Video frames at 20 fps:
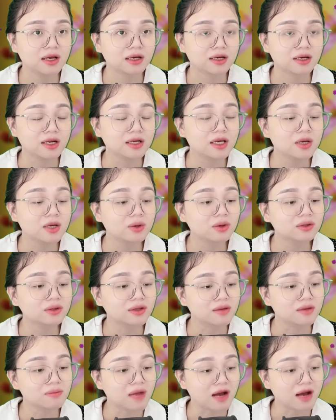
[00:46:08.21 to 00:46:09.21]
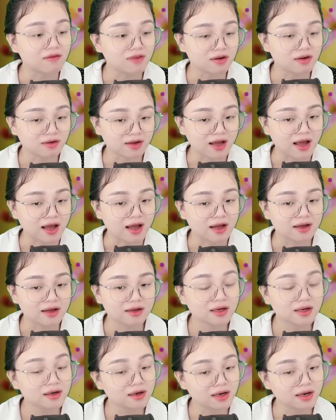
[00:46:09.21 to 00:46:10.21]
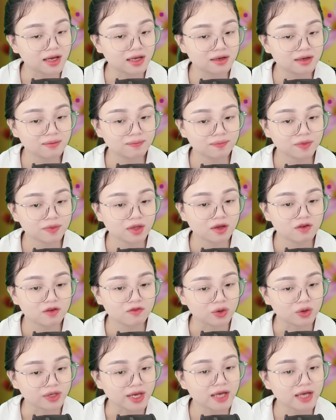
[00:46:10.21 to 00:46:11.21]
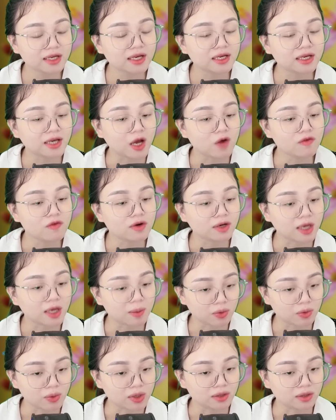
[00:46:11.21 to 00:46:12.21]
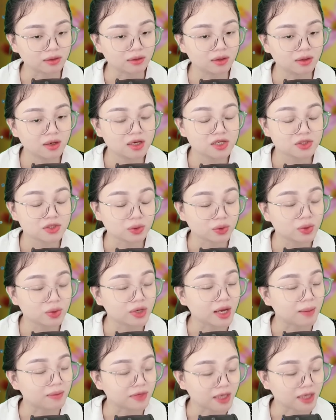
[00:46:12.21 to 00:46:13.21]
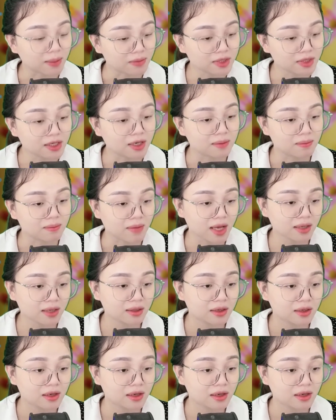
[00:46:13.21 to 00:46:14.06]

Đến khi có tiếng bà vợ cả cất lên, vội nhét cái kéo vào cặp quần, rồi tôi nằm nhắm nghiền mắt.